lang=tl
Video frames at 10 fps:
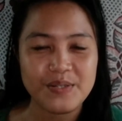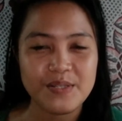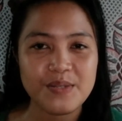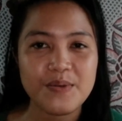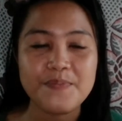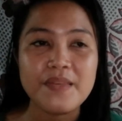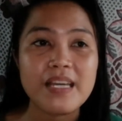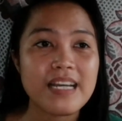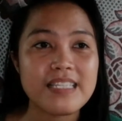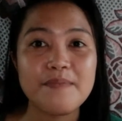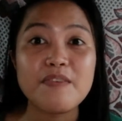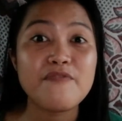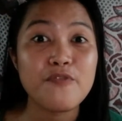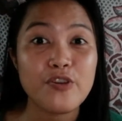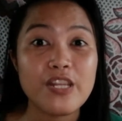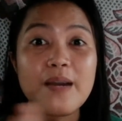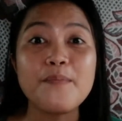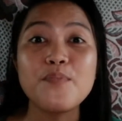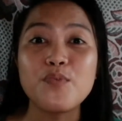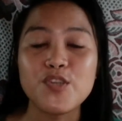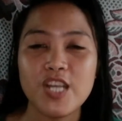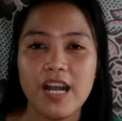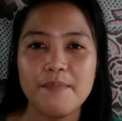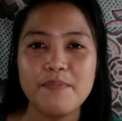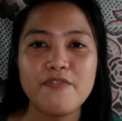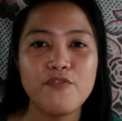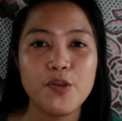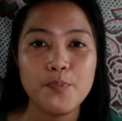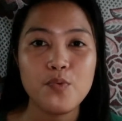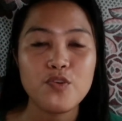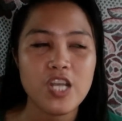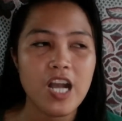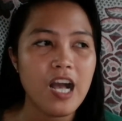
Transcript: So, kasi before lang po siya, before po siya,